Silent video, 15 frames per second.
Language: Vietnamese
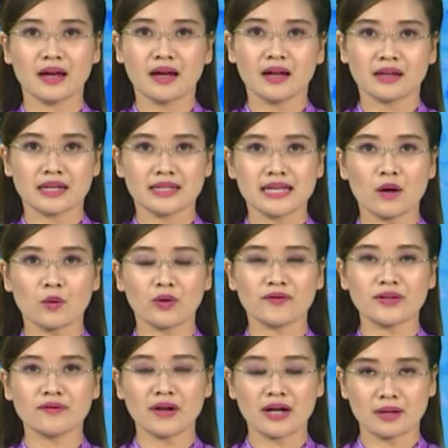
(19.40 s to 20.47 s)
Kính chào quý vị
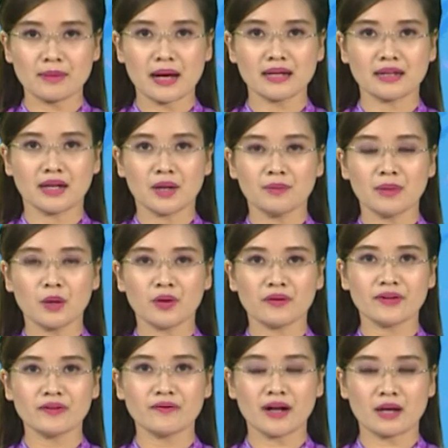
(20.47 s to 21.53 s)
và các bạn. Mời quý vị
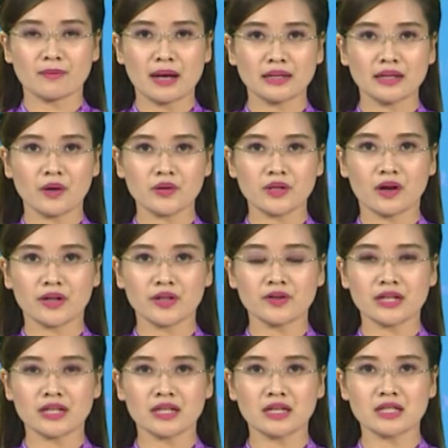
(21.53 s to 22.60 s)
và các bạn theo dõi chương trình
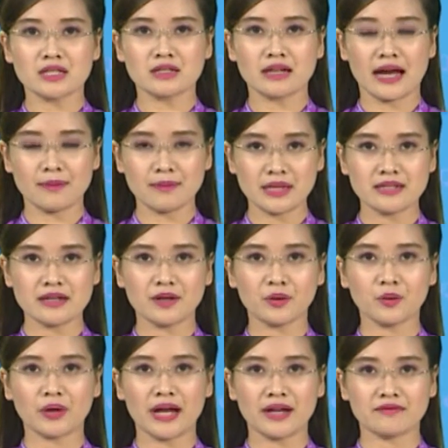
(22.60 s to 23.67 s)
thời sự 20 giờ của
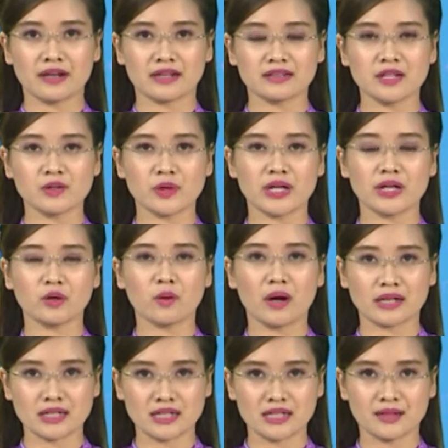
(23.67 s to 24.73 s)
Đài Phản thanh Truyền hình Quảng
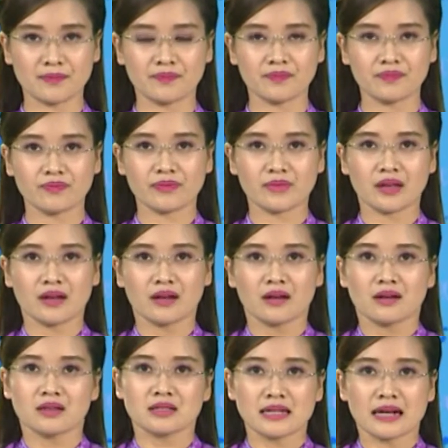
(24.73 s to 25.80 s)
Trị.
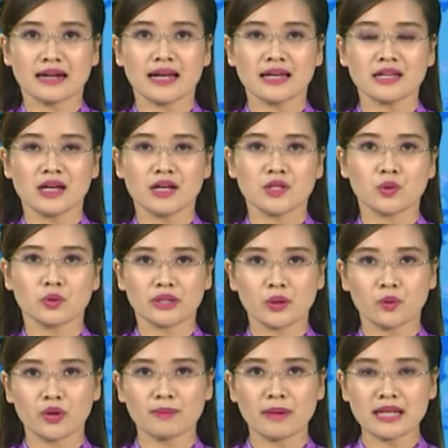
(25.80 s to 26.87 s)
Sáng nay, Chủ tịch
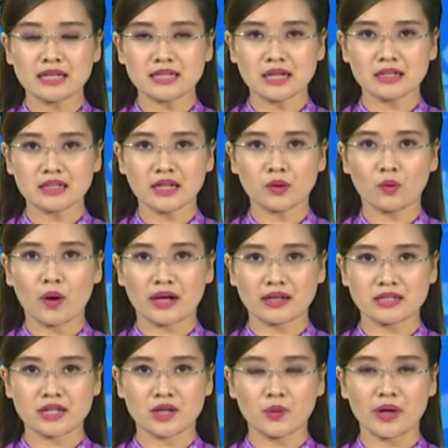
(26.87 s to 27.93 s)
Ủy ban nhân dân tỉnh Quảng
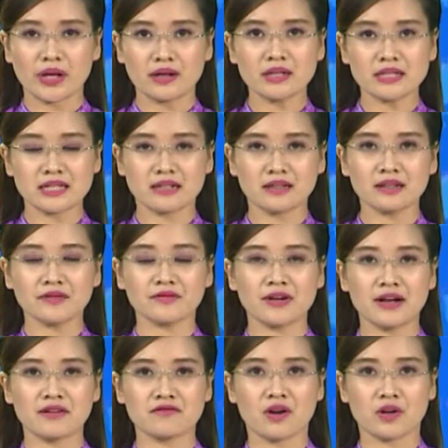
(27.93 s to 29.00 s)
Trị Nguyễn Đức Chính và
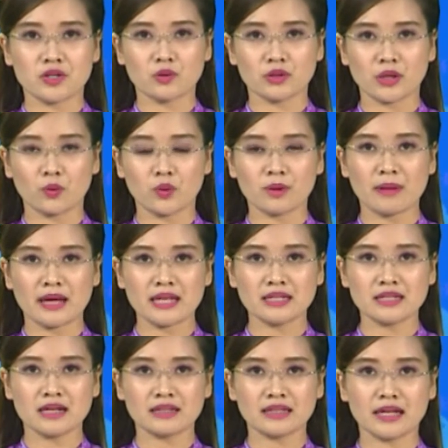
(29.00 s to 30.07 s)
Phó Chủ tịch Ủy ban nhân
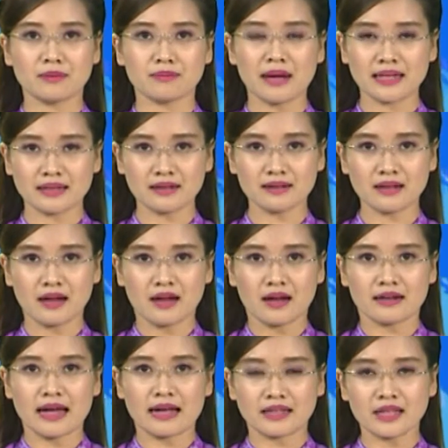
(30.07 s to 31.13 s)
dân tỉnh Mai Thức
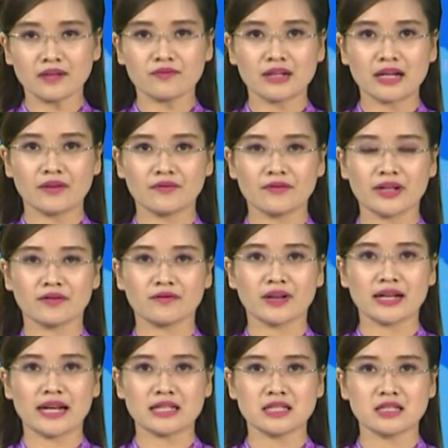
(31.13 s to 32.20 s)
đã tiếp và làm việc với
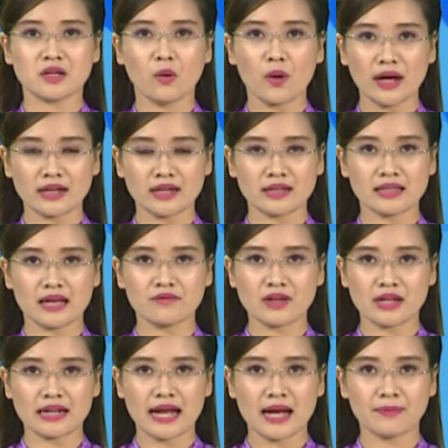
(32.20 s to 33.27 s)
đại sứ Hoa Kỳ tại Việt
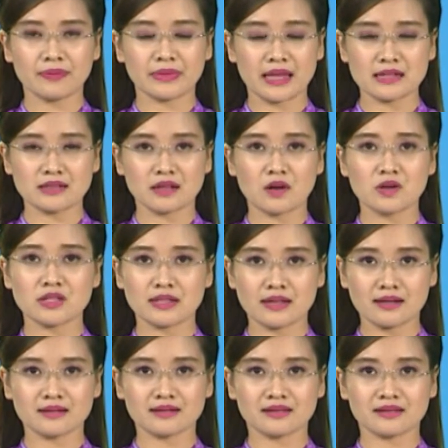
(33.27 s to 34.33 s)
Nam Tess Osius.